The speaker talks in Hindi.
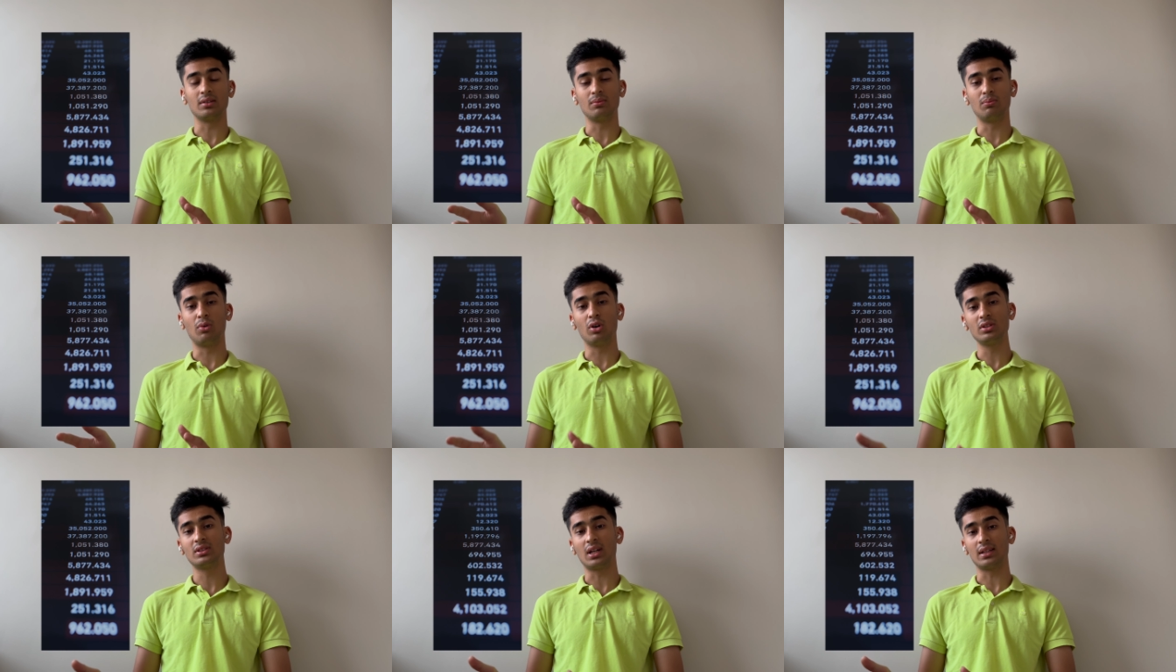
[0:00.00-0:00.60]

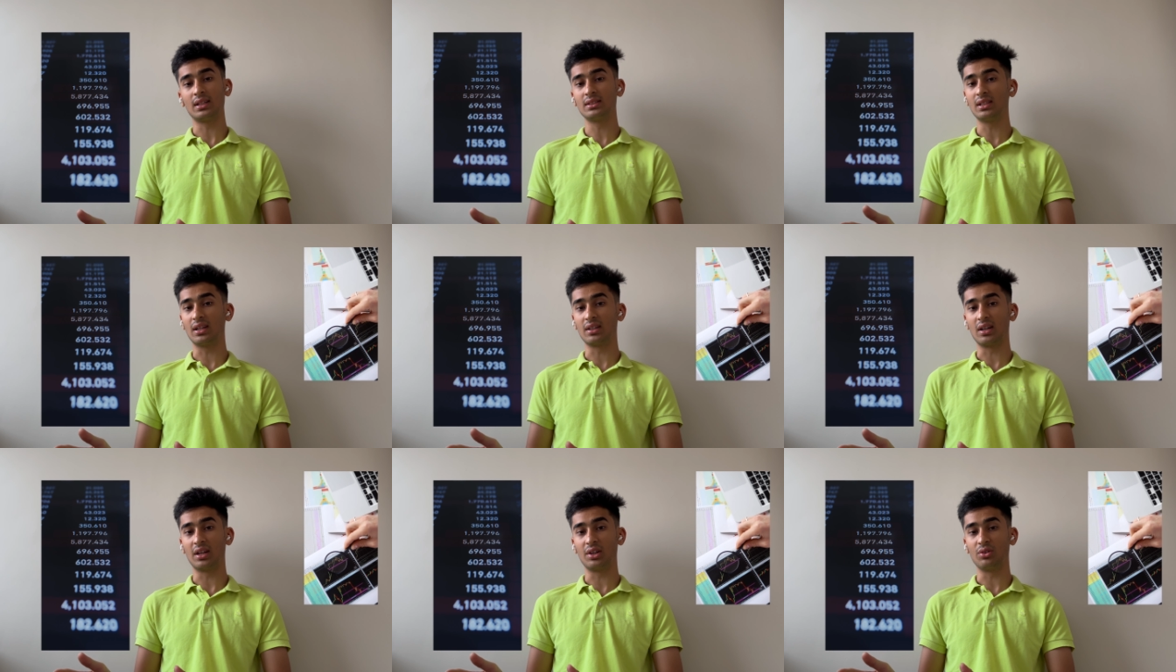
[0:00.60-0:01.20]
बहुत ज़्यादा
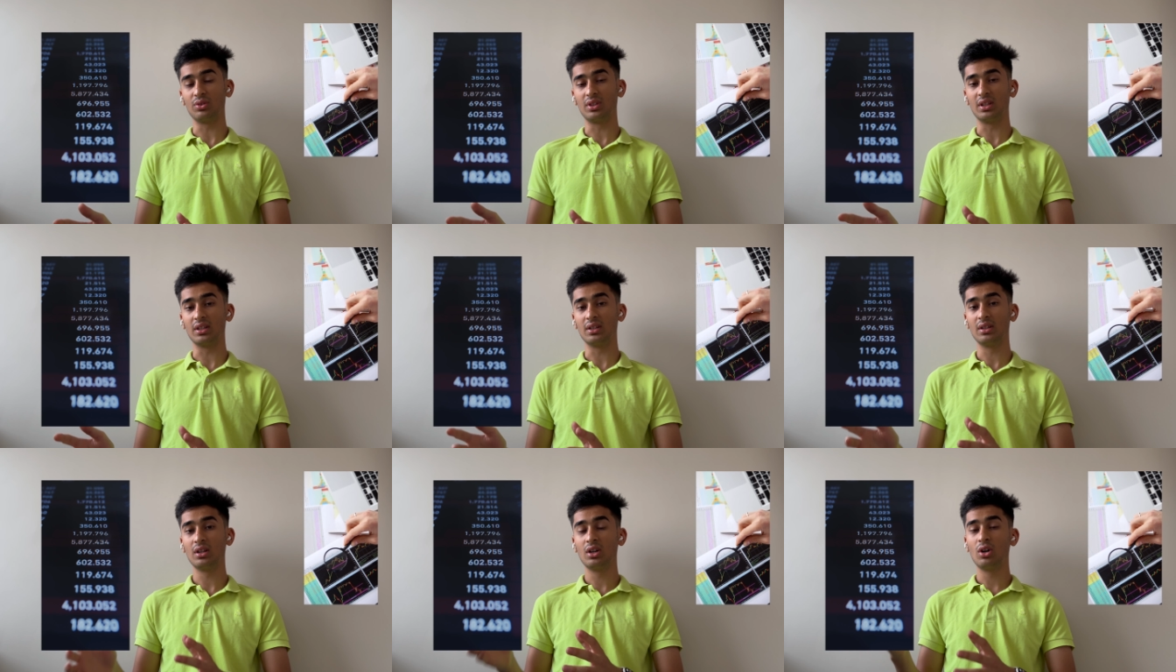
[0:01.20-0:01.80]
जानकारी होती
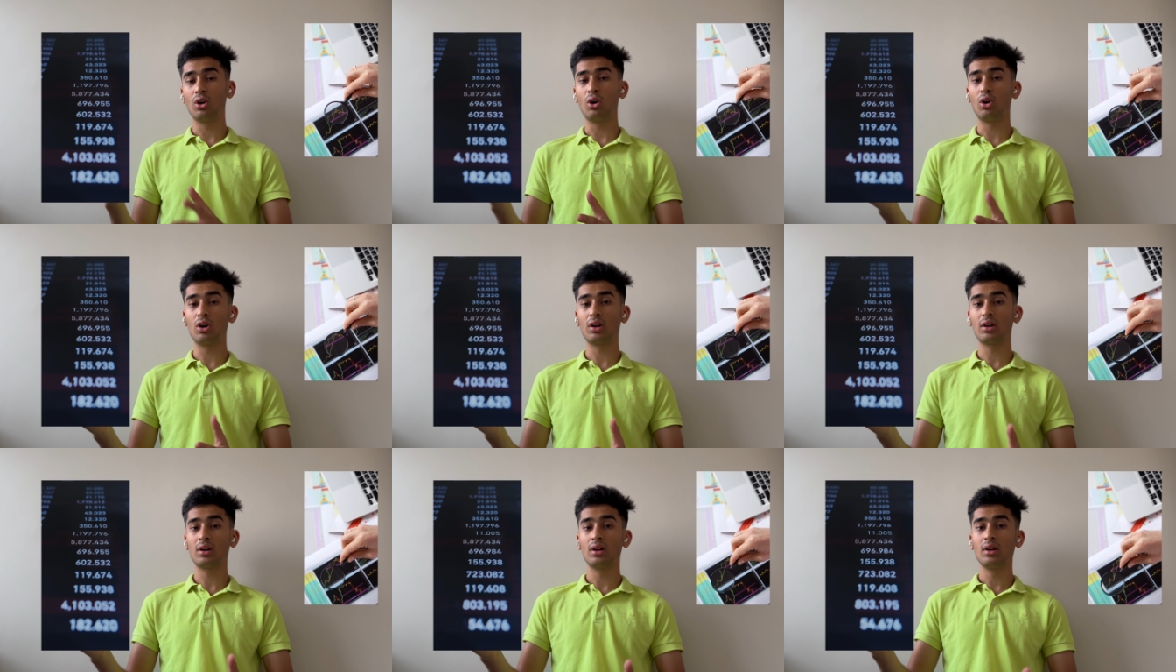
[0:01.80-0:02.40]
है
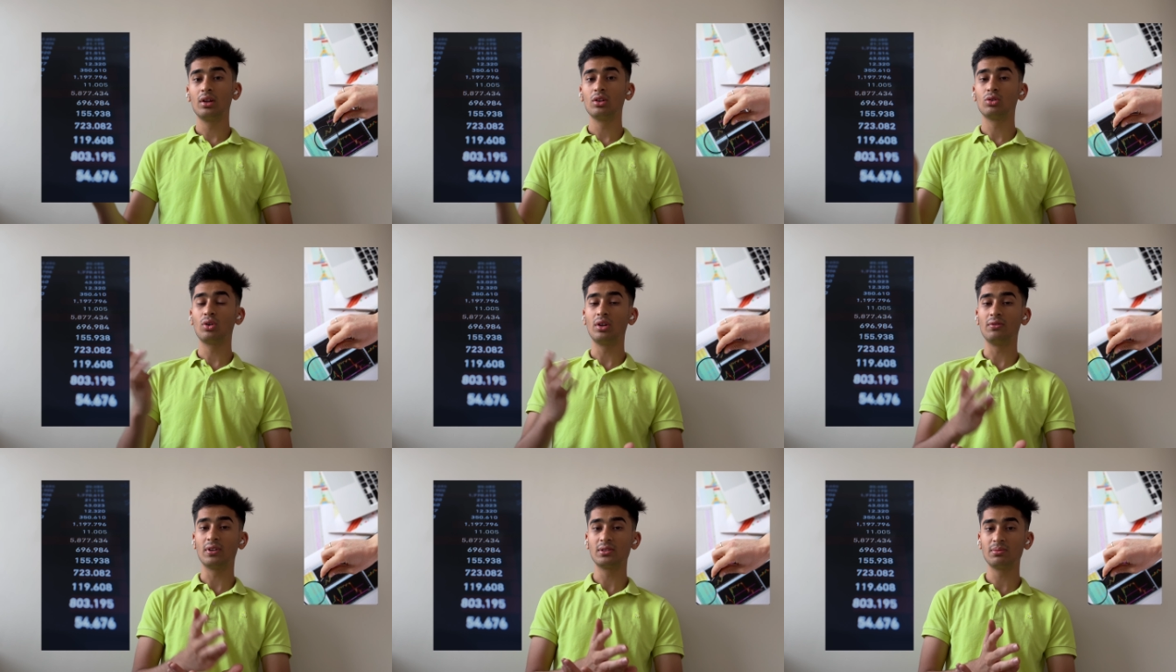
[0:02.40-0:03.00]
और तो
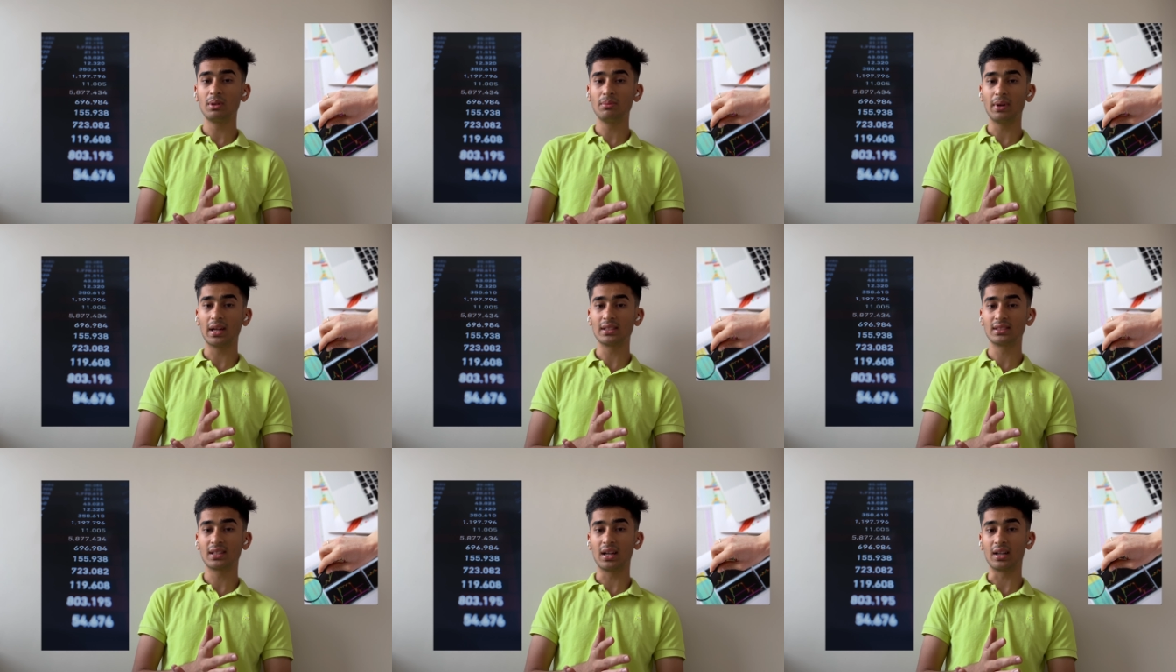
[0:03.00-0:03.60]
इन्वेस्टमेंट बैंक
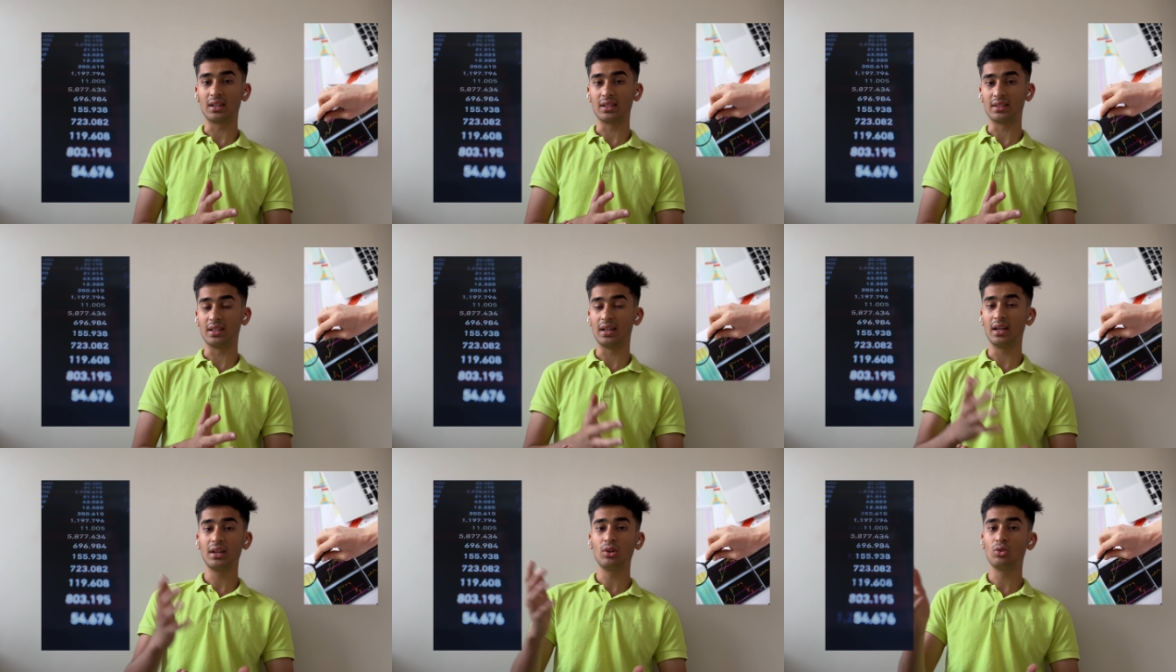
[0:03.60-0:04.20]
क्या करते
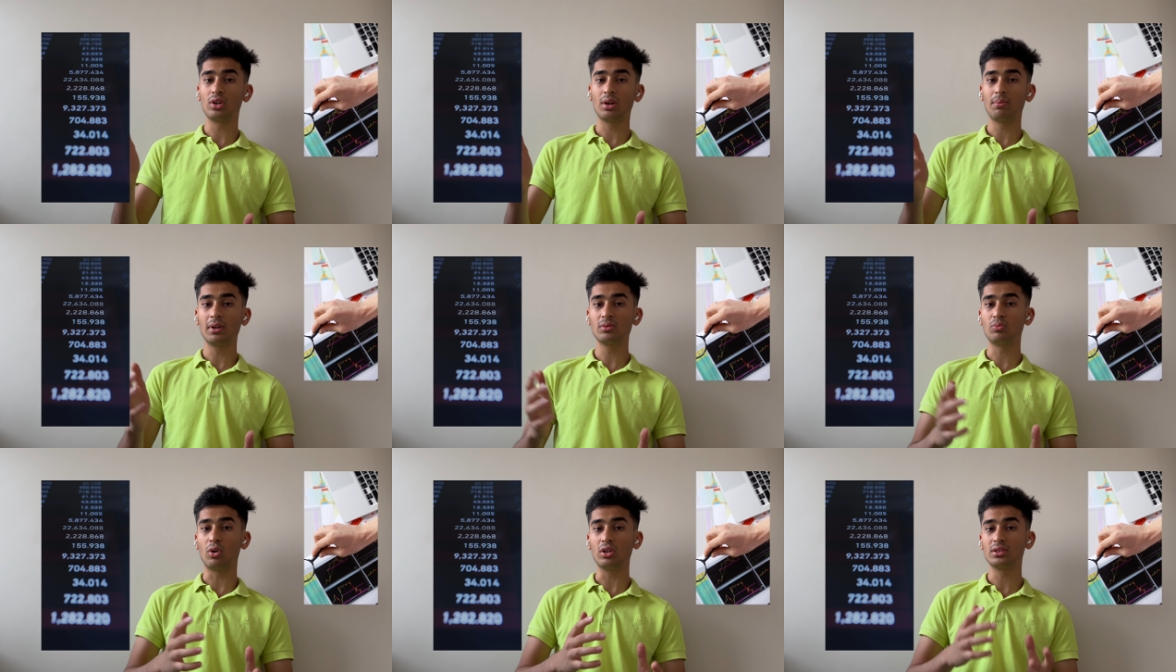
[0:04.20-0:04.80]
हैं कि उनके पास
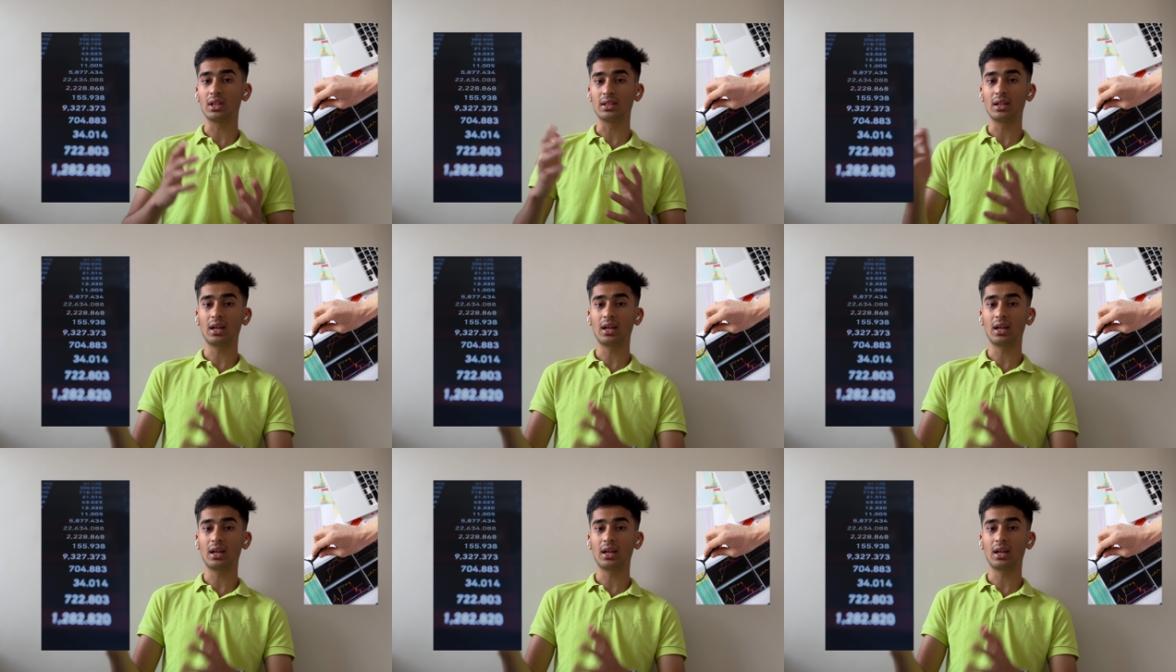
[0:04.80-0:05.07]
बहुत ज़्यादा